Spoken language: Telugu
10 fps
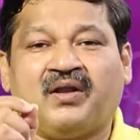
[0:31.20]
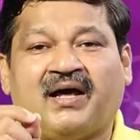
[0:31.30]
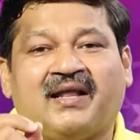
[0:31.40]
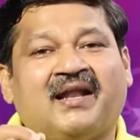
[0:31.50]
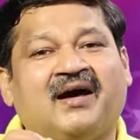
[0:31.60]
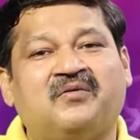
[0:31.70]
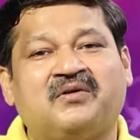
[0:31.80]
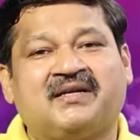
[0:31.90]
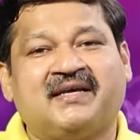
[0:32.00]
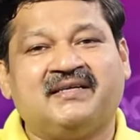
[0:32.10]
గుణాలు ఎలా
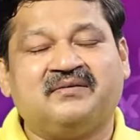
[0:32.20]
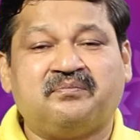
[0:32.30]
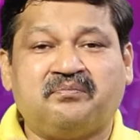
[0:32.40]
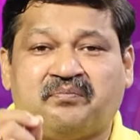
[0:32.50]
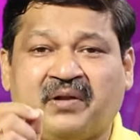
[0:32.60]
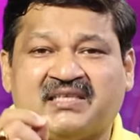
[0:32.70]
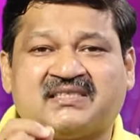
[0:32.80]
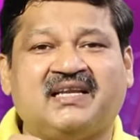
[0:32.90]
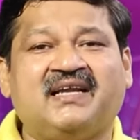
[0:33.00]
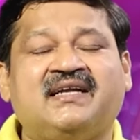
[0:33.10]
ఉంటాయి
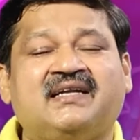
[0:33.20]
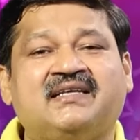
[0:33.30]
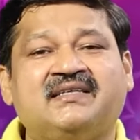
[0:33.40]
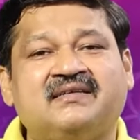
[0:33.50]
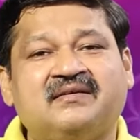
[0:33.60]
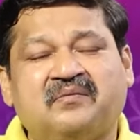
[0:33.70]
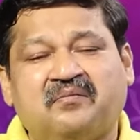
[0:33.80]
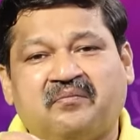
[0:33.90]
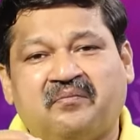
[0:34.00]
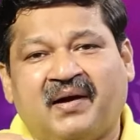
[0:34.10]
ప్లస్లు ఏంటి
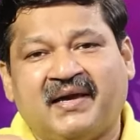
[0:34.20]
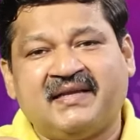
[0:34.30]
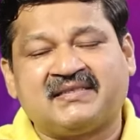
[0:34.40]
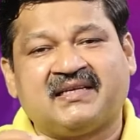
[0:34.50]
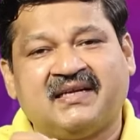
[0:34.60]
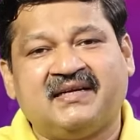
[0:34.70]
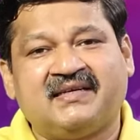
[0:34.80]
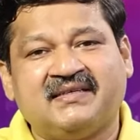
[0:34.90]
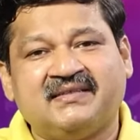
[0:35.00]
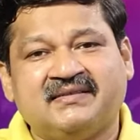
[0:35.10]
మైనస్లు
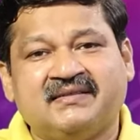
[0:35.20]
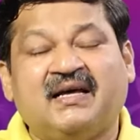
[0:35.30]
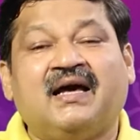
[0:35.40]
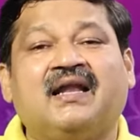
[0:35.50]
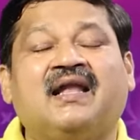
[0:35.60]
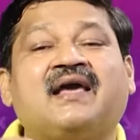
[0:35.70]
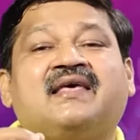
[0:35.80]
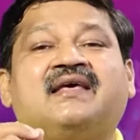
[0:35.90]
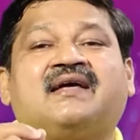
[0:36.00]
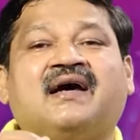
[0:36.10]
ఏంటి
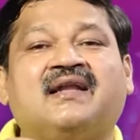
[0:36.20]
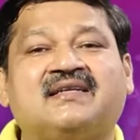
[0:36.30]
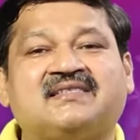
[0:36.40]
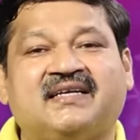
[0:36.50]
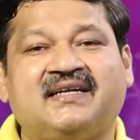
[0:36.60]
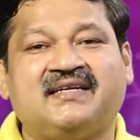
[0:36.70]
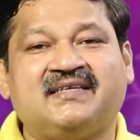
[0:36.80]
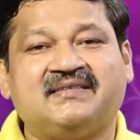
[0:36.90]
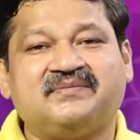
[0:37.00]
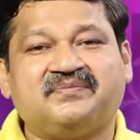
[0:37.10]
లక్కీ కలర్స్
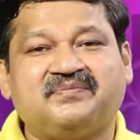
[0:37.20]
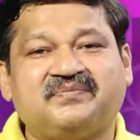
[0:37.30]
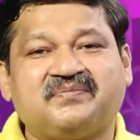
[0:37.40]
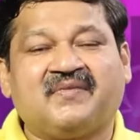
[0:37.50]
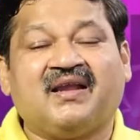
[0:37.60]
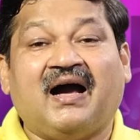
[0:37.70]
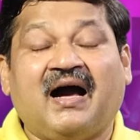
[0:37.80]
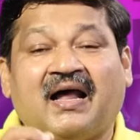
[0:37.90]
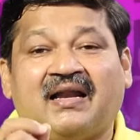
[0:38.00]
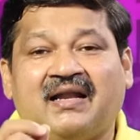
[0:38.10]
ఏంటి
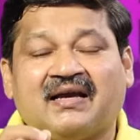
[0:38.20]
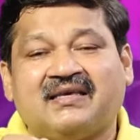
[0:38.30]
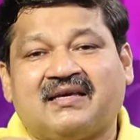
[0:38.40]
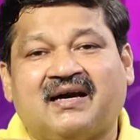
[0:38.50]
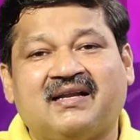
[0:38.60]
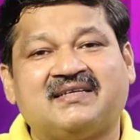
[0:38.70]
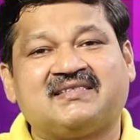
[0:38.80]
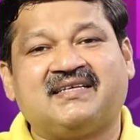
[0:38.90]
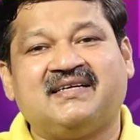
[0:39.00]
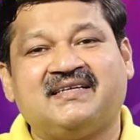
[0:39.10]
అన్లక్కీ
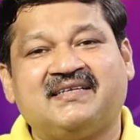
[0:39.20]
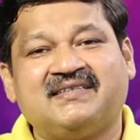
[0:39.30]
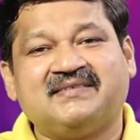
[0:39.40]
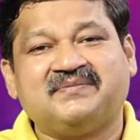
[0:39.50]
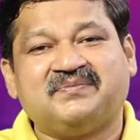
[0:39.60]
కలర్స్ ఏంటి